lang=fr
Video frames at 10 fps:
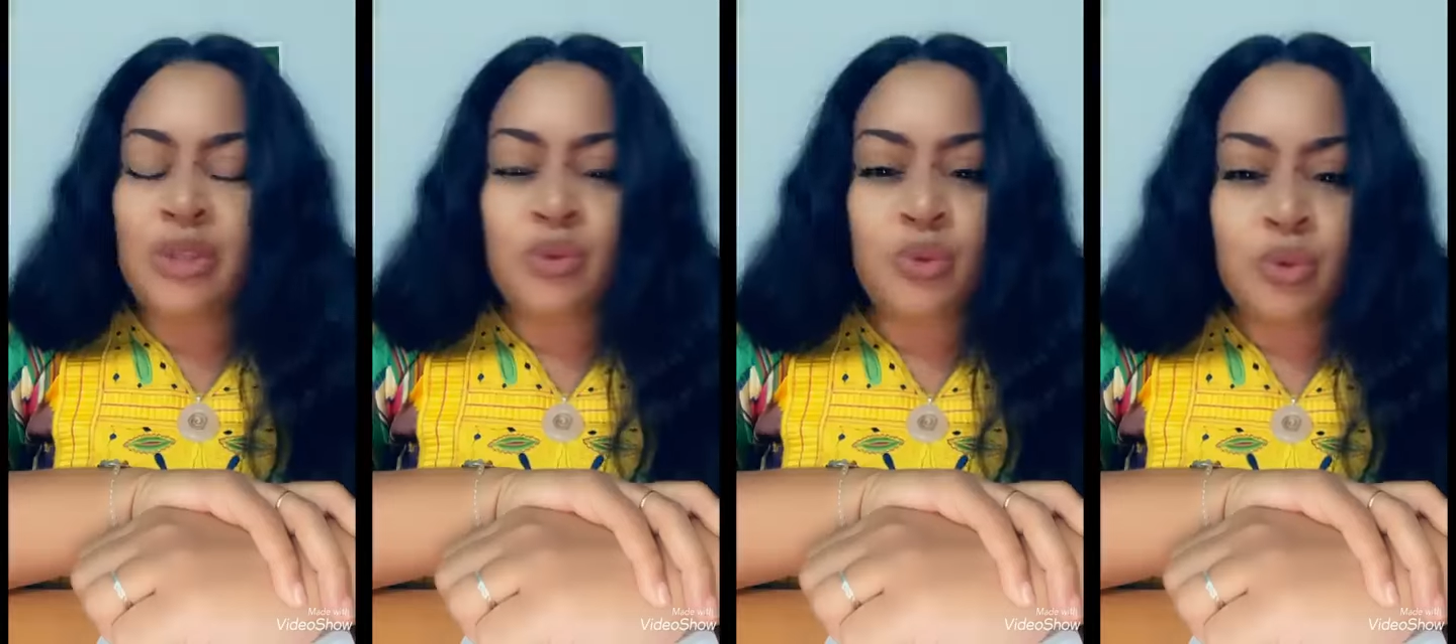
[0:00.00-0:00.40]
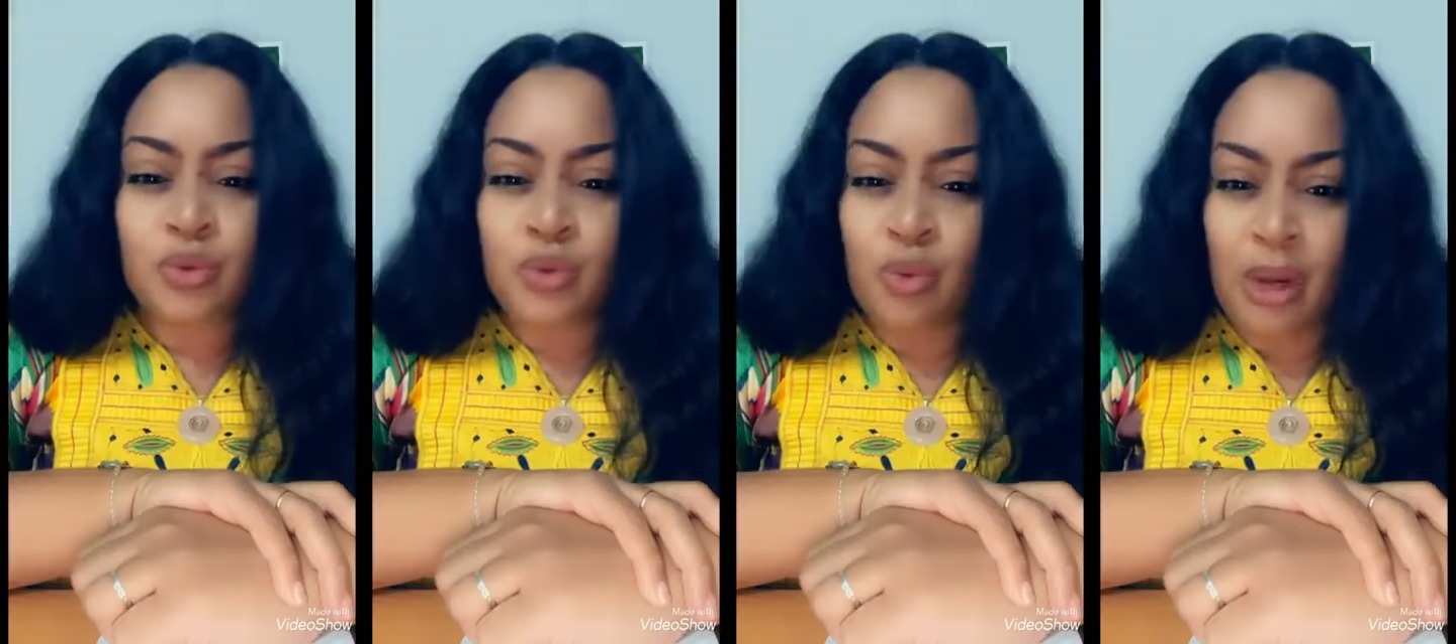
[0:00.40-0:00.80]
tout en
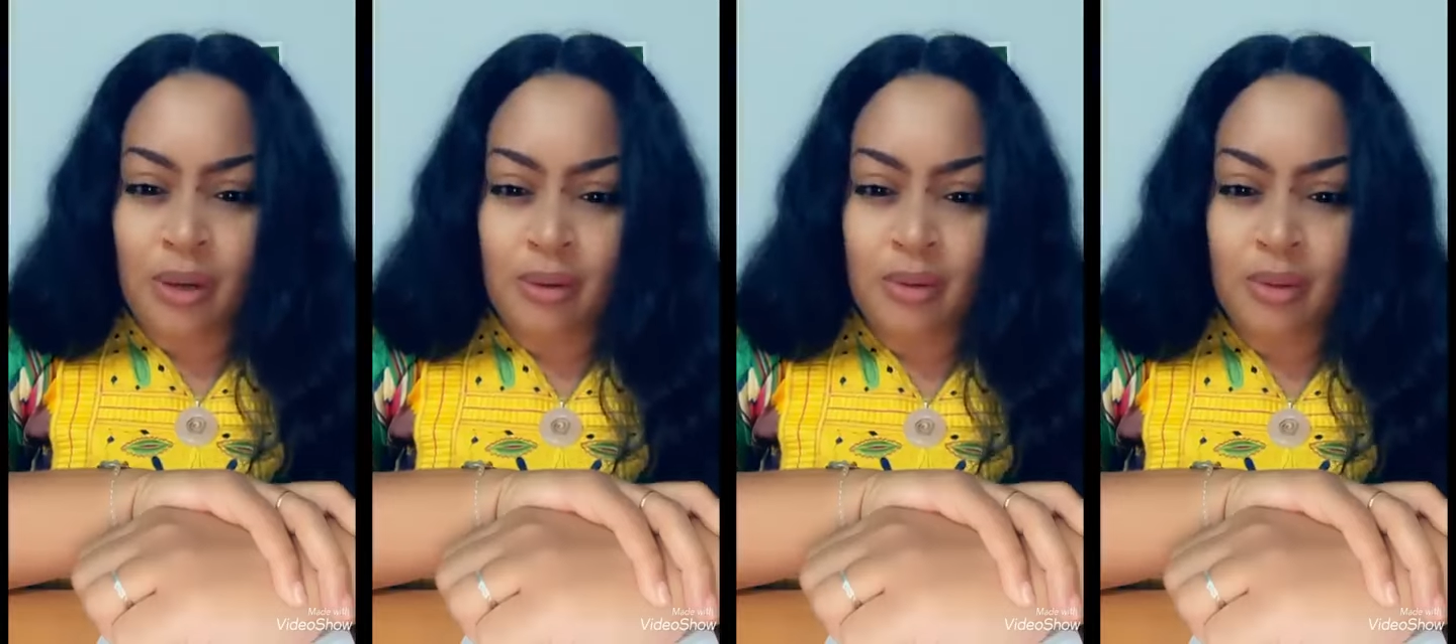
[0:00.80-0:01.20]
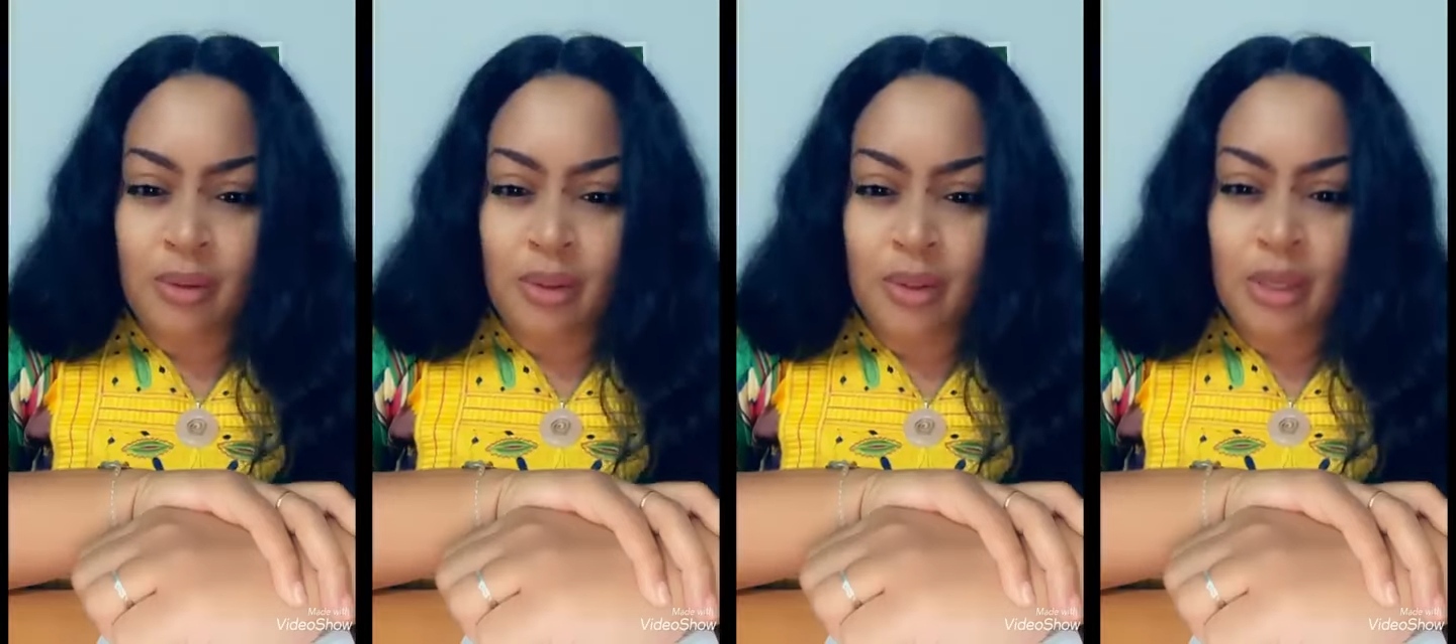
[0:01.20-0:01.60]
toi.
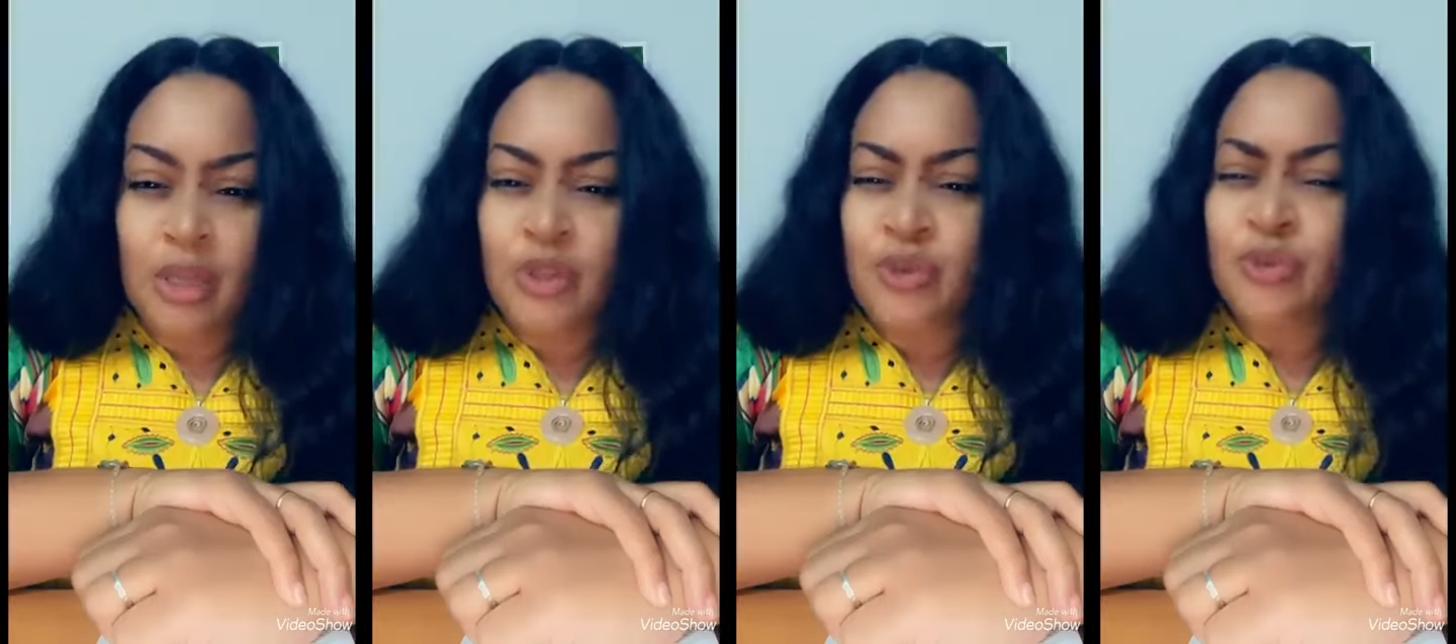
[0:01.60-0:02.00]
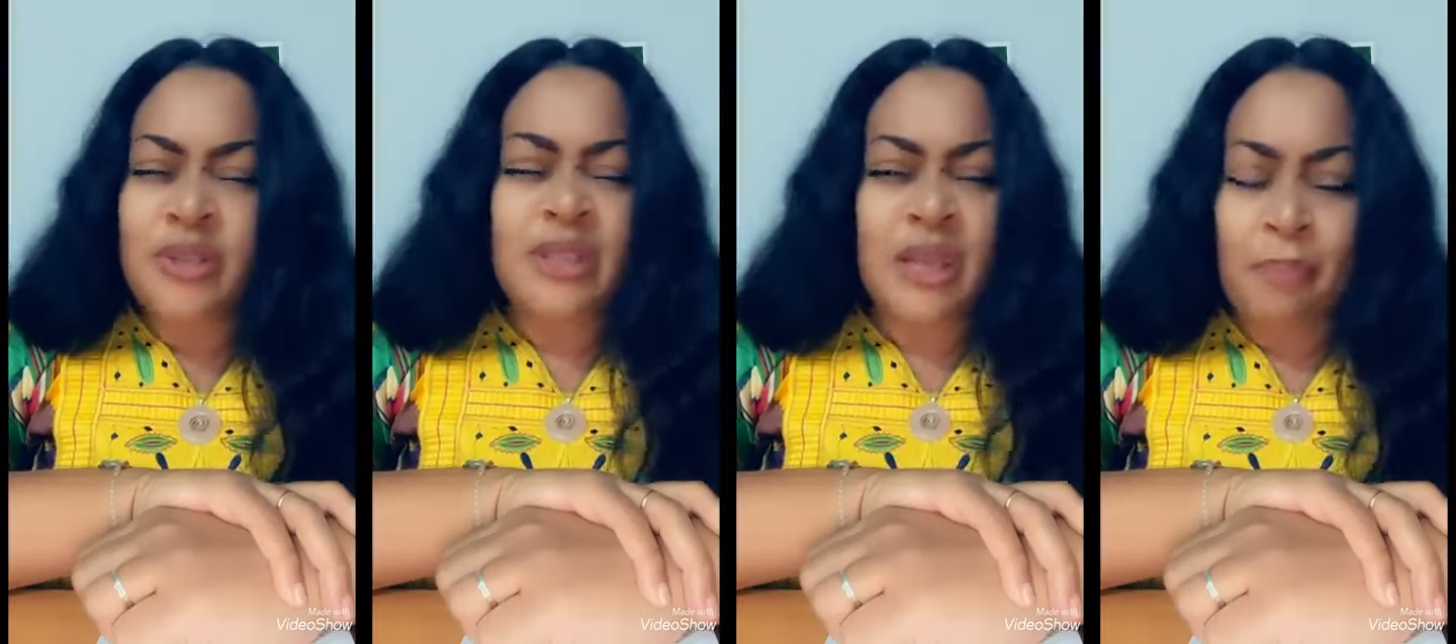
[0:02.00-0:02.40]
Tu ne
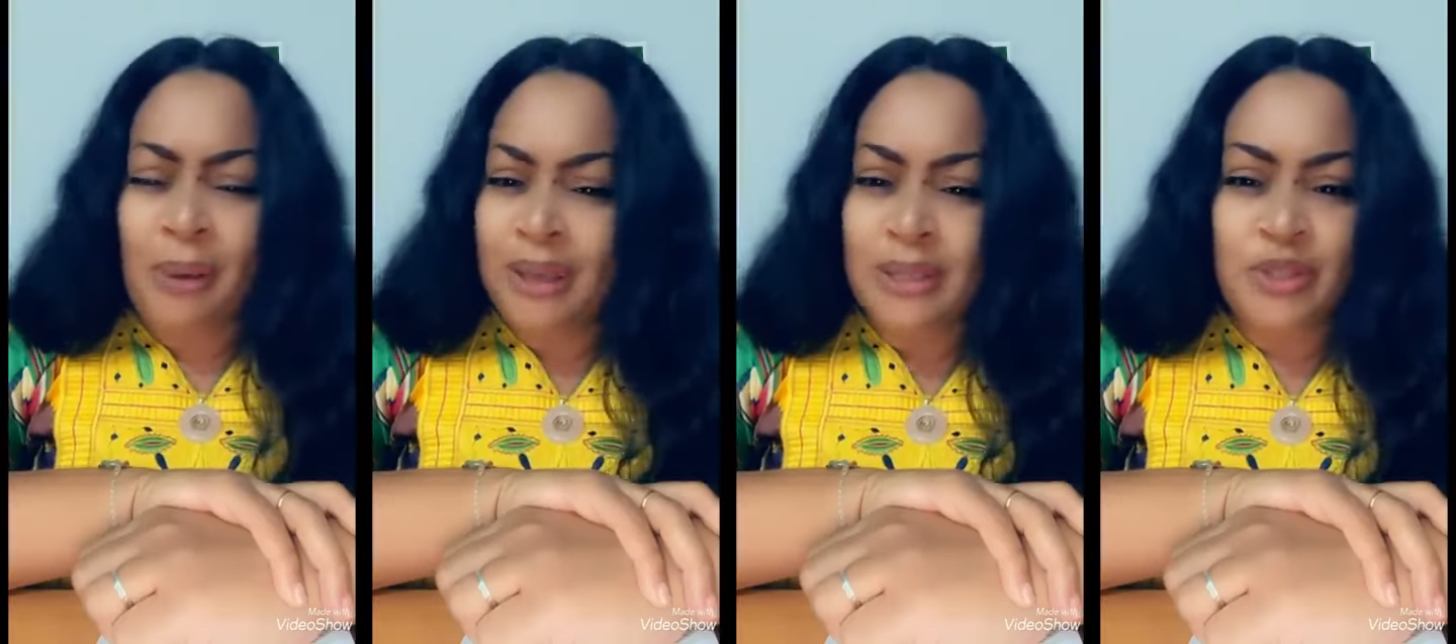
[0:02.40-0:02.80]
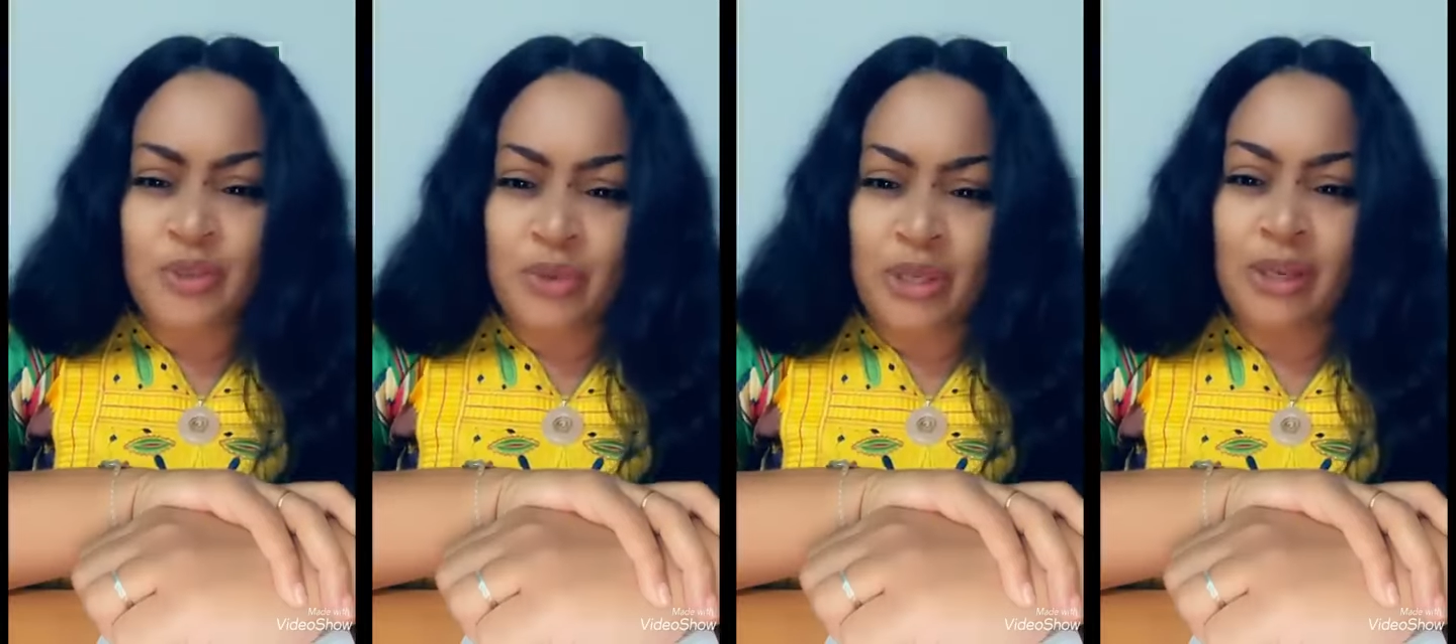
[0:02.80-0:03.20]
sais pas qui
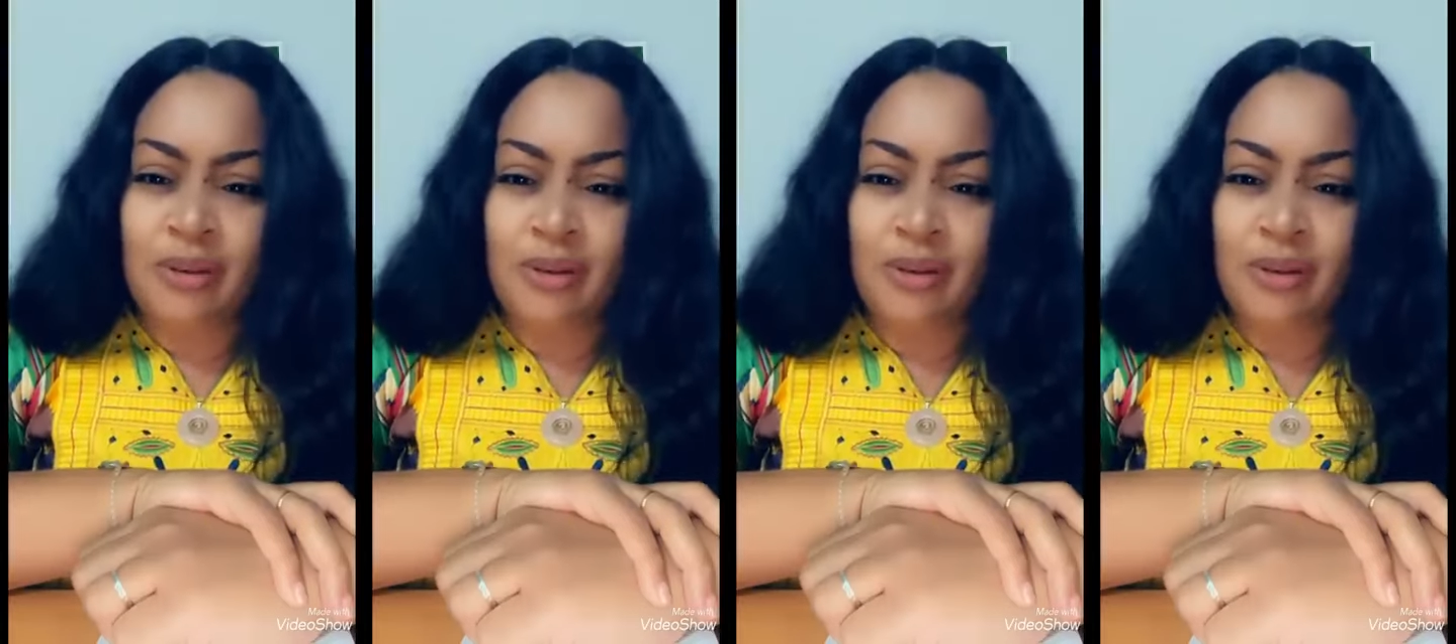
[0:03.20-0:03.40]
tu es.